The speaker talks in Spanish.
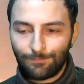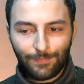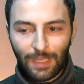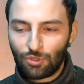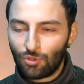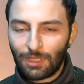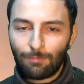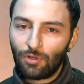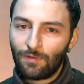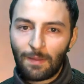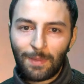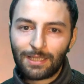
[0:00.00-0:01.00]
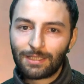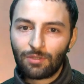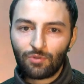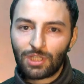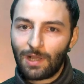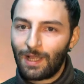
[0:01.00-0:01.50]
es otra prueba más que
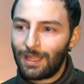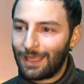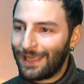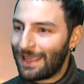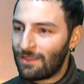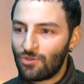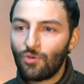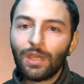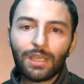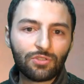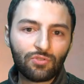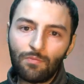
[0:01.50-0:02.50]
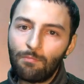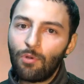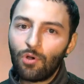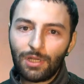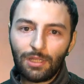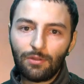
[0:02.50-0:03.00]
nos habla de que no es un
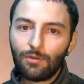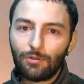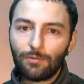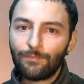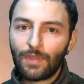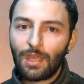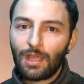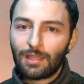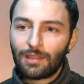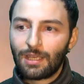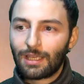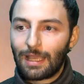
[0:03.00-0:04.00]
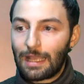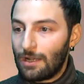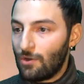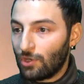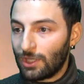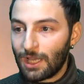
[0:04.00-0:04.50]
bólido, de que
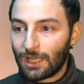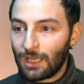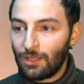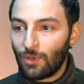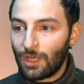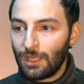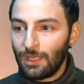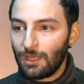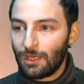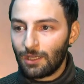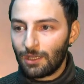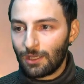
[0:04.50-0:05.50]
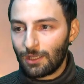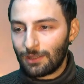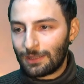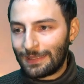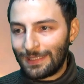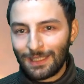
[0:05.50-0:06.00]
lo que ha caído ahí
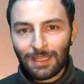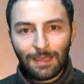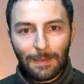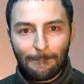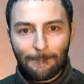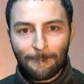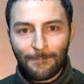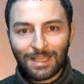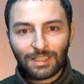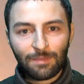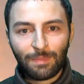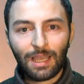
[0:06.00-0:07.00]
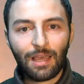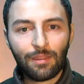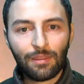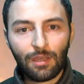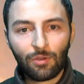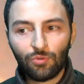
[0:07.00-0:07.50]
tiene más
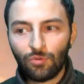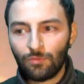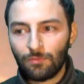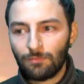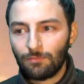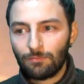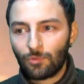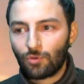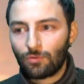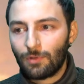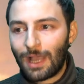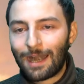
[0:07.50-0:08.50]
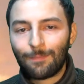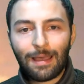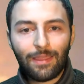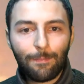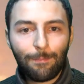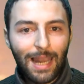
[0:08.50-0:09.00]
semejanza con un
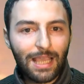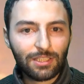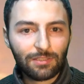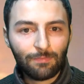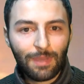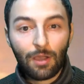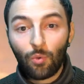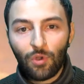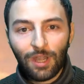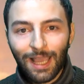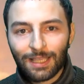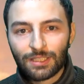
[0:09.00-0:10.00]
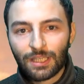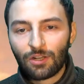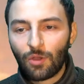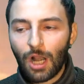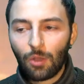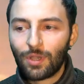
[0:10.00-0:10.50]
arma de plasma, un láser
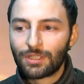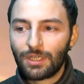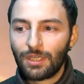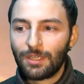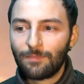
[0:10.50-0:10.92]
o algo así.